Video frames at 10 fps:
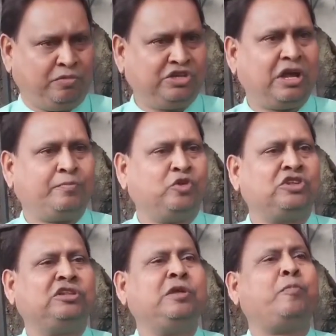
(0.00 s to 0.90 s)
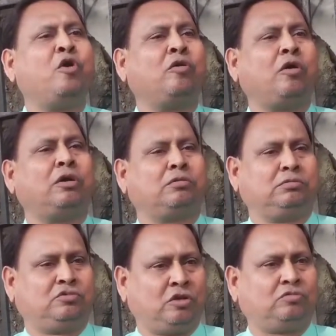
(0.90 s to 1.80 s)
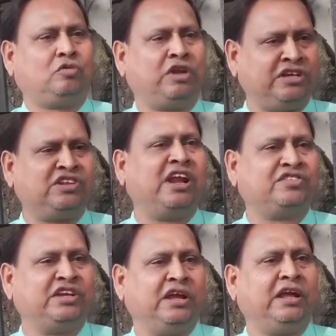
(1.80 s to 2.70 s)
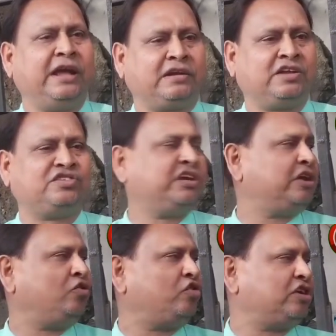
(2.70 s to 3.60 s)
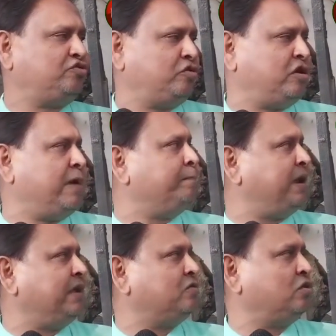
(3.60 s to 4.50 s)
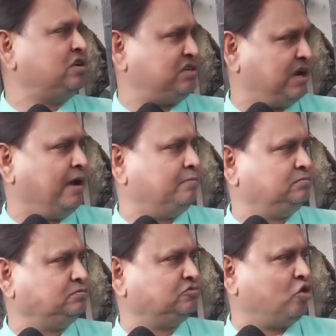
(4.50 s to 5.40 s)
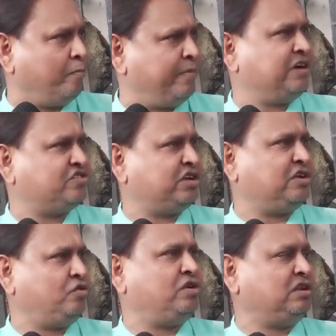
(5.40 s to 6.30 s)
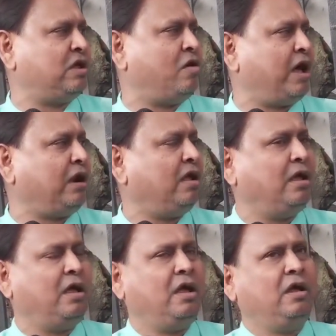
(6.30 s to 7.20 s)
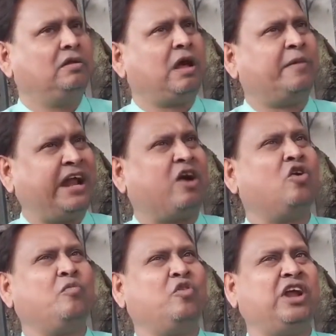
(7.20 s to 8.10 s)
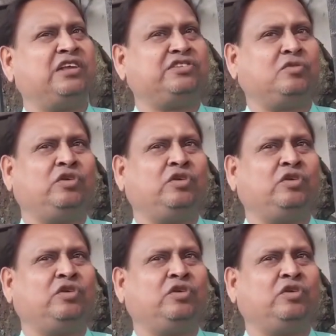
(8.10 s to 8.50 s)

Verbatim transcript: বিচারপতি দীপঙ্কর দপ্তর এজলাসে একটা সিকিউরিটির জন্য অ্যাপ্লাই করেছিলাম গভর্নমেন্ট সিকিউরিটি দেওয়ার আমার এখনো মনে আছে